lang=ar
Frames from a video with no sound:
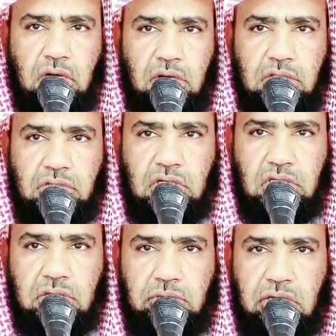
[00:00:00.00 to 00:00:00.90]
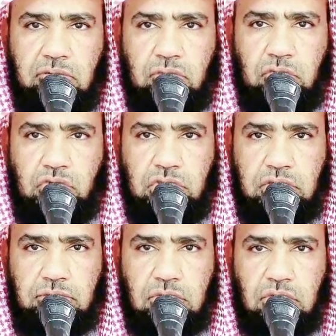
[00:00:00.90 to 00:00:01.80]
اخرج الامام
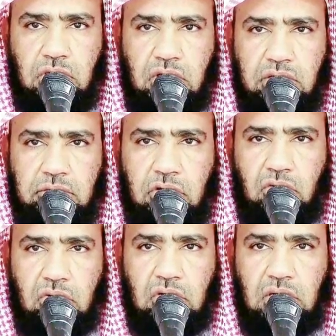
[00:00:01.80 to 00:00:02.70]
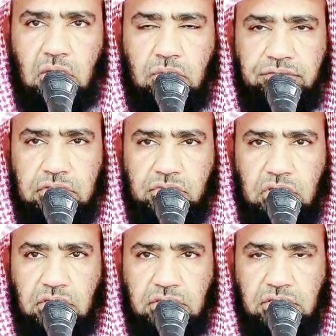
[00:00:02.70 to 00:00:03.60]
مسلم رحمه الله
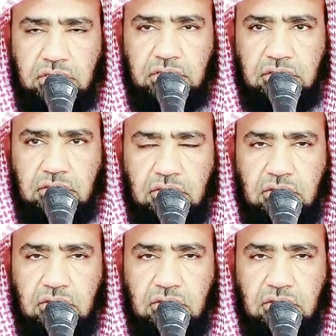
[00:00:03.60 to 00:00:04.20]
في صحيحه